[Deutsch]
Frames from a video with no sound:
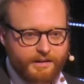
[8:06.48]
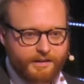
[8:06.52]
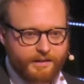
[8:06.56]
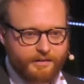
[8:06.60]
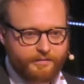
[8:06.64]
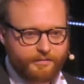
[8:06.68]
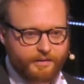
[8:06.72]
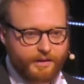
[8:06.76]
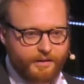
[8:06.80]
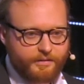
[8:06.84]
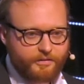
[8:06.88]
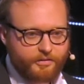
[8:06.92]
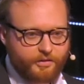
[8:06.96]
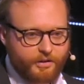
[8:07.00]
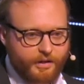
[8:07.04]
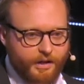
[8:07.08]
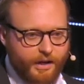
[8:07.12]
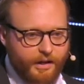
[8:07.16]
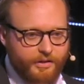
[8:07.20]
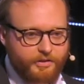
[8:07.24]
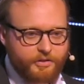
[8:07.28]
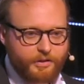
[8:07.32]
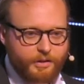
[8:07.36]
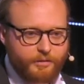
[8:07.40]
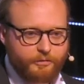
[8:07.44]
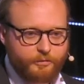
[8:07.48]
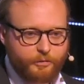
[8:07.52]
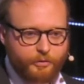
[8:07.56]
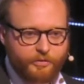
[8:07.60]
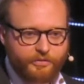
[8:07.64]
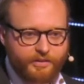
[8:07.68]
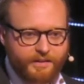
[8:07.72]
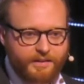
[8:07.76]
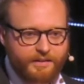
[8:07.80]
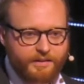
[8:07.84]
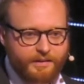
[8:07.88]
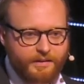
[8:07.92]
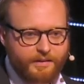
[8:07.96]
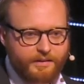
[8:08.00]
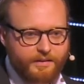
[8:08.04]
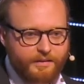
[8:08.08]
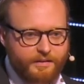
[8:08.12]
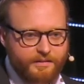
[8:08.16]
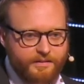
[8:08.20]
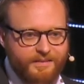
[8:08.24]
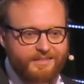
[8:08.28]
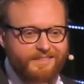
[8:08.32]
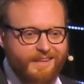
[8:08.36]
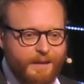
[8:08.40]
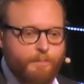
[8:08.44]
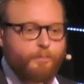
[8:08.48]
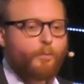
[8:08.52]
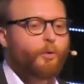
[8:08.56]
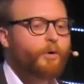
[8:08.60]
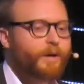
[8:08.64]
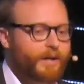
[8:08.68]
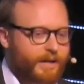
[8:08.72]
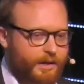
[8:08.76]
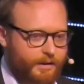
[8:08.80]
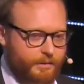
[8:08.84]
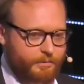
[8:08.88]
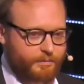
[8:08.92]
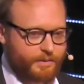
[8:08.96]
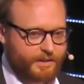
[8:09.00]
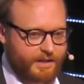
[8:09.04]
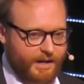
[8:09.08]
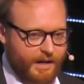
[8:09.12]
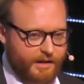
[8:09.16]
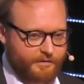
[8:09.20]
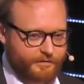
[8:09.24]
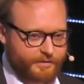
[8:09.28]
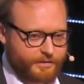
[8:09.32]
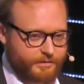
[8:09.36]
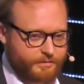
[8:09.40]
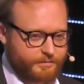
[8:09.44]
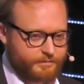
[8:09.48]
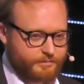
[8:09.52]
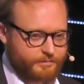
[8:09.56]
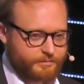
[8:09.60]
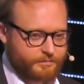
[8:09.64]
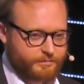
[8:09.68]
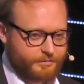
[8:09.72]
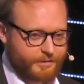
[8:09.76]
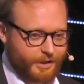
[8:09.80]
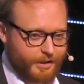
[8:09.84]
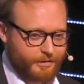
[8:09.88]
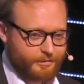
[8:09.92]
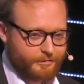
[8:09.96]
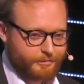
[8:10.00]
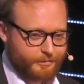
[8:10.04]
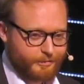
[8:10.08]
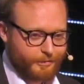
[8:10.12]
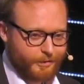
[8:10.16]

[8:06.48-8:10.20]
dass wir uns anschauen, wo sind denn die temporären Bedarfe? Ja?